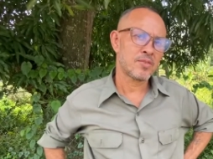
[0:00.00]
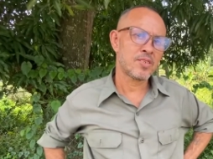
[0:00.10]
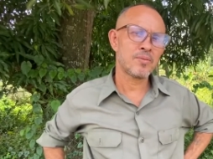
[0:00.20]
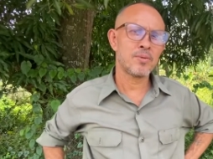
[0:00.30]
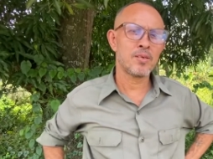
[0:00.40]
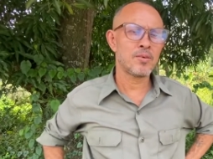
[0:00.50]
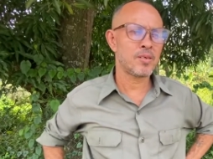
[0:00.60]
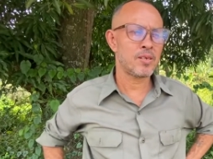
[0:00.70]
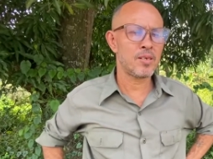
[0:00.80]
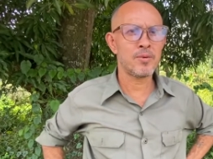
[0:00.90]
Sí, Mario, es
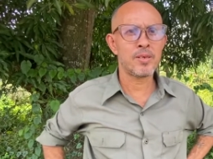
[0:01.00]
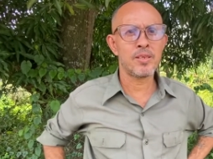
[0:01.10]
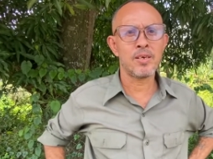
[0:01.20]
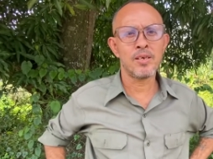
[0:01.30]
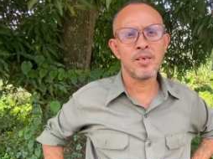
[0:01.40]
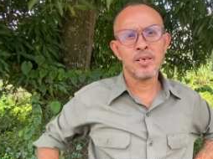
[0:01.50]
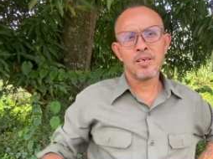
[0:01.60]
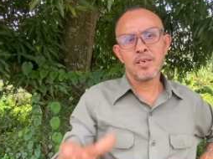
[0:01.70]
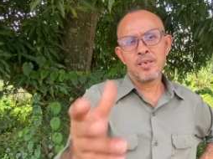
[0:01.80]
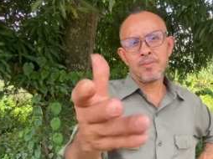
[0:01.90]
que la verdad.
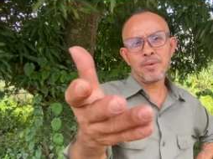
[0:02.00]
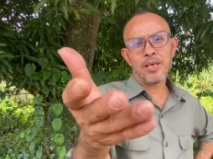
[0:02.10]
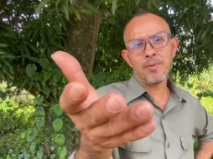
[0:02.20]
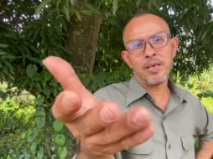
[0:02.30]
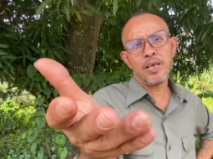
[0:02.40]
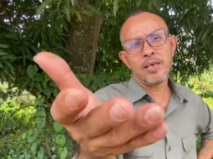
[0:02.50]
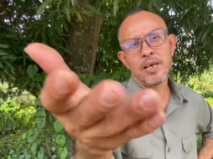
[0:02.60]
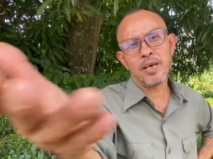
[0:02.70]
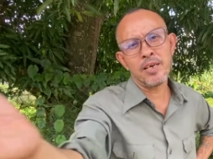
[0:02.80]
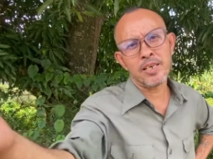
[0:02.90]
Mira, Billy
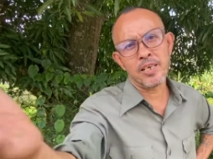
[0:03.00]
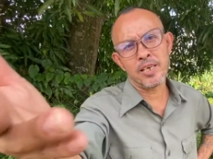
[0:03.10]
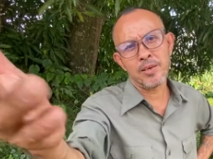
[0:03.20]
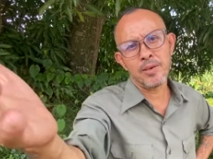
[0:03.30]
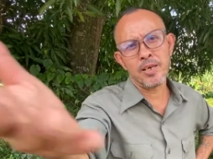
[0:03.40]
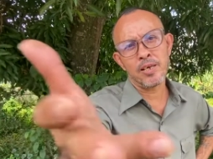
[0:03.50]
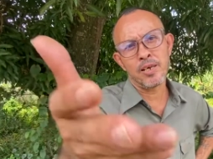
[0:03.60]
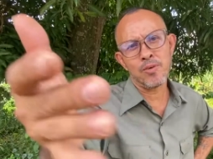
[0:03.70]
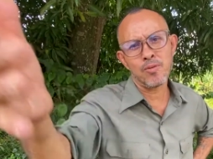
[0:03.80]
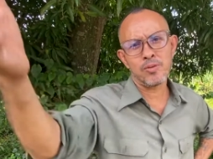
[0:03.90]
Graham, ¿quién era Billy
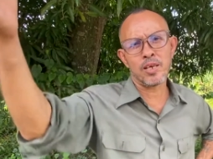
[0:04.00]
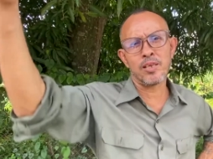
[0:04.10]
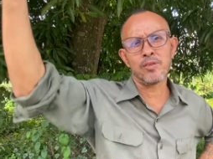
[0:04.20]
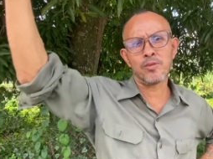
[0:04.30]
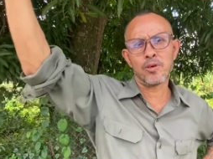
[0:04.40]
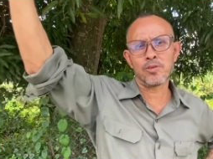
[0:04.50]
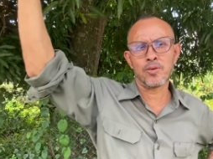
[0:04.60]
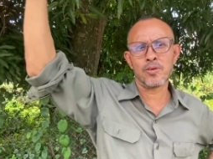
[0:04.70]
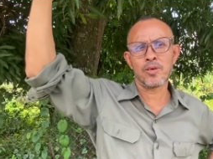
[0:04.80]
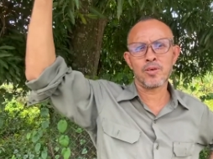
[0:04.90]
Graham? Un
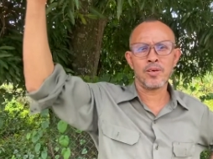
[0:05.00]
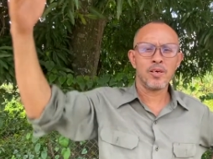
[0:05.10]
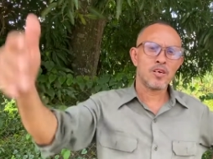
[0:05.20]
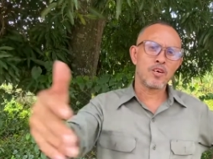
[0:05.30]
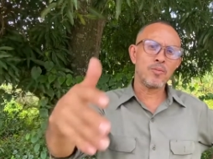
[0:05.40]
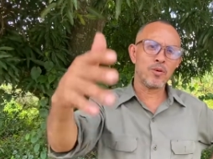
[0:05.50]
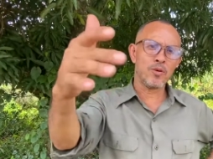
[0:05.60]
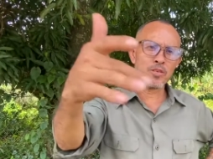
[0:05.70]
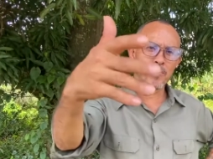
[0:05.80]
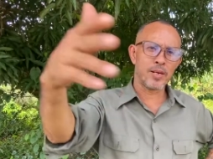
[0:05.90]
talentoso, que como
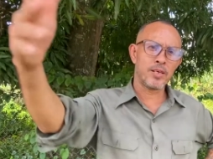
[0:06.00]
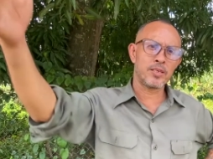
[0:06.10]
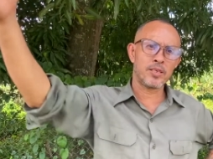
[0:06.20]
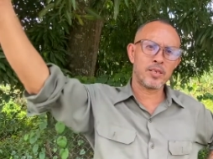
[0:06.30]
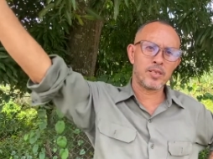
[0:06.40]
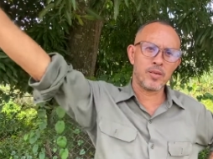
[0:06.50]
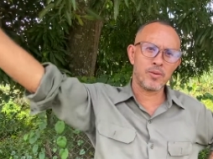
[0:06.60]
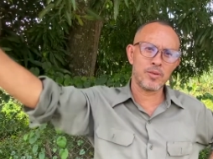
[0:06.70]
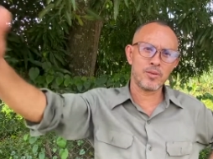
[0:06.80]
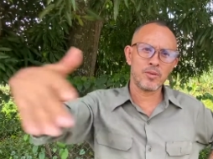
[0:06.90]
12 presidentes de
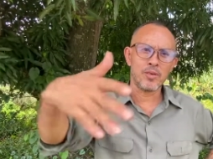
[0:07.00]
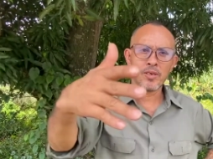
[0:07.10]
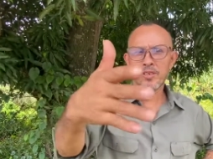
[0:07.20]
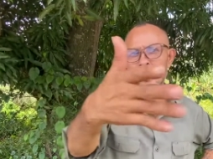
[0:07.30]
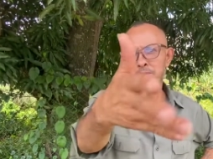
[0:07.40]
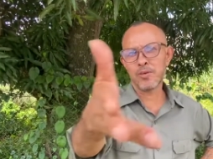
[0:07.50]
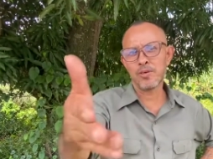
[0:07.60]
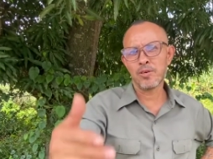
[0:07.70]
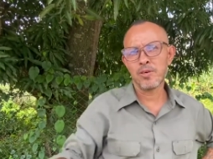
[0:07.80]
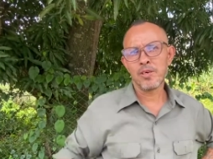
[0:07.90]
Estados Unidos, ya
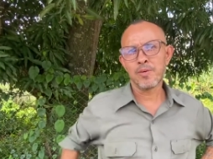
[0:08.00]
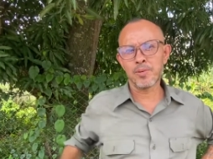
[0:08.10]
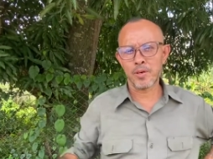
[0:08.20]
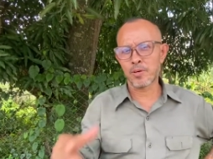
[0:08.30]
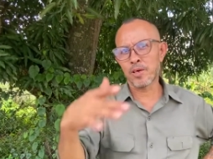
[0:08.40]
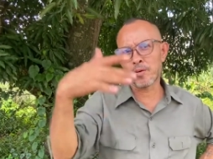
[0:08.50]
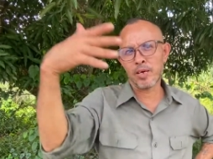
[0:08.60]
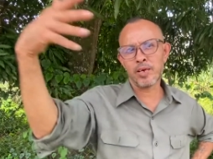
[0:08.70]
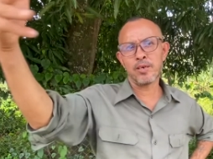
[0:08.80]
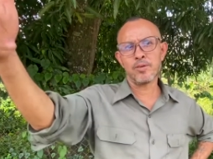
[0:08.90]
murió pero quedó el
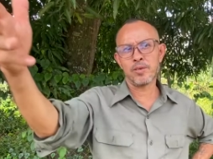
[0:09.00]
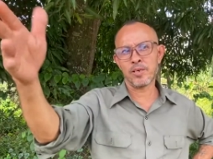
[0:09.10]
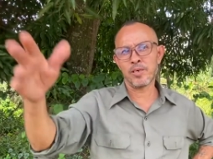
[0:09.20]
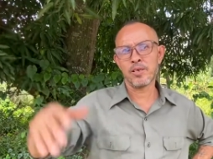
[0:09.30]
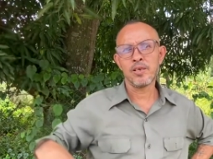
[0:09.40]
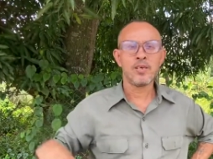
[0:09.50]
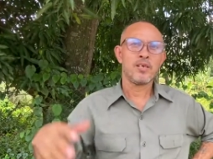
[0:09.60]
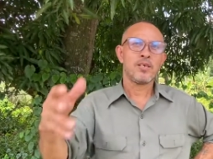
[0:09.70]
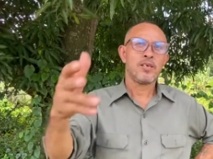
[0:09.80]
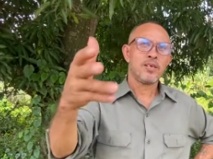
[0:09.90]
legado de él.
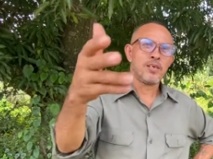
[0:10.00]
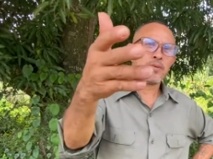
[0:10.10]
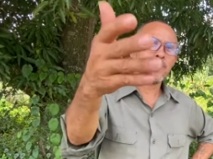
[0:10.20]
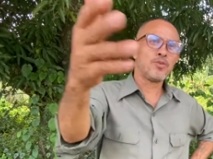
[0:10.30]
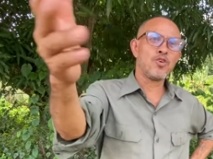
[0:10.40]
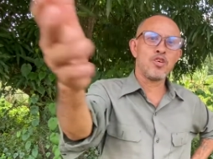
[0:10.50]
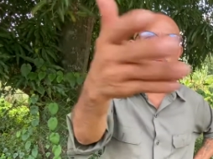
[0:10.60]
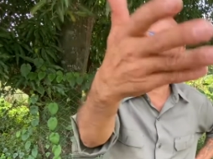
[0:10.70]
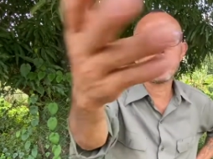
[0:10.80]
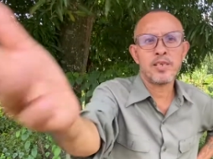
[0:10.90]
Joy
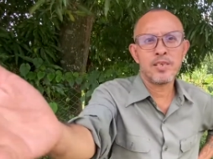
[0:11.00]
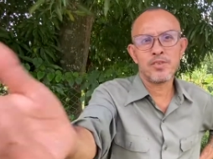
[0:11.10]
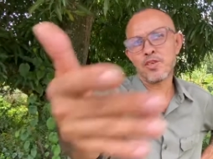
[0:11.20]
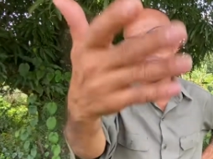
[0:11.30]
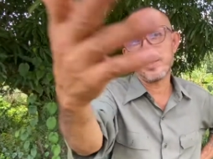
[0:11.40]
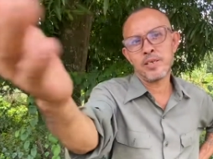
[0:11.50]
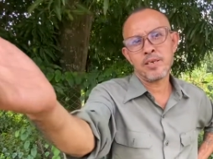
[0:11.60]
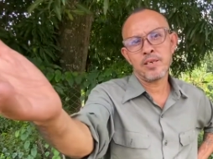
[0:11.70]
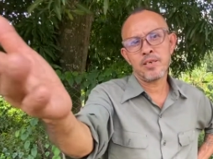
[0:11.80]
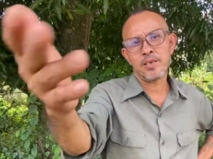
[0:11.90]
Meyer, Joy Meyer,
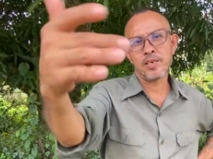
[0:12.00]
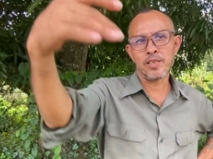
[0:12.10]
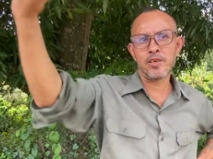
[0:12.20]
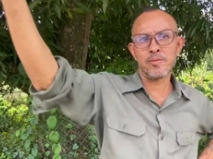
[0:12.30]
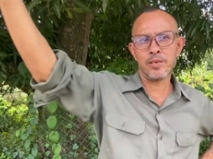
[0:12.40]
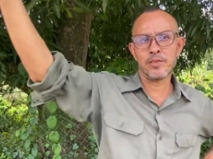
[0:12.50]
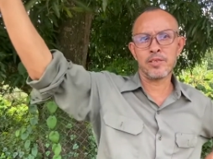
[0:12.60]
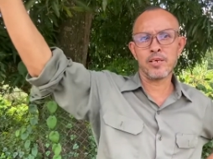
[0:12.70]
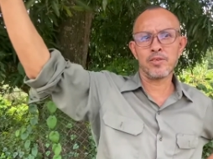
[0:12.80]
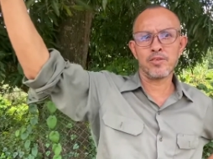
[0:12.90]
que tiene un
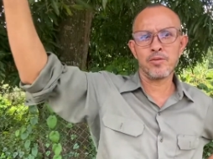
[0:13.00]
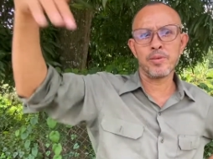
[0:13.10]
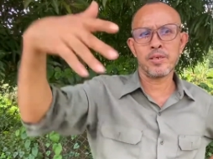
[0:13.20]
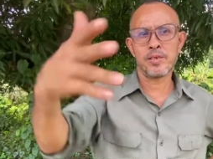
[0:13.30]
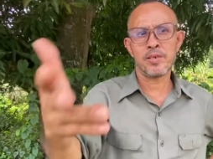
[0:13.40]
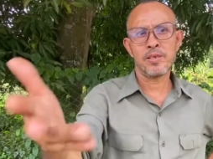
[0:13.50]
ministerio, Joy Meyer,